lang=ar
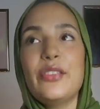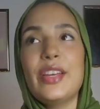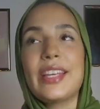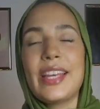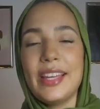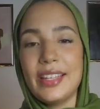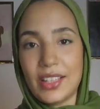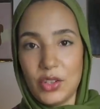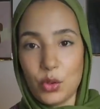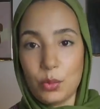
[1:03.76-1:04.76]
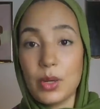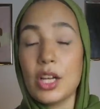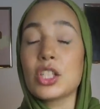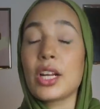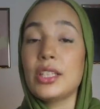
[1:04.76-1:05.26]
في حكاية اليوم
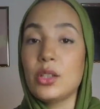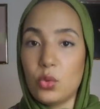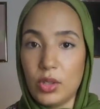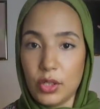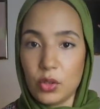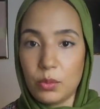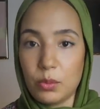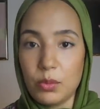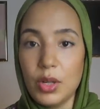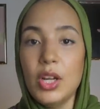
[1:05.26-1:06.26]
اش غادي نقول لكم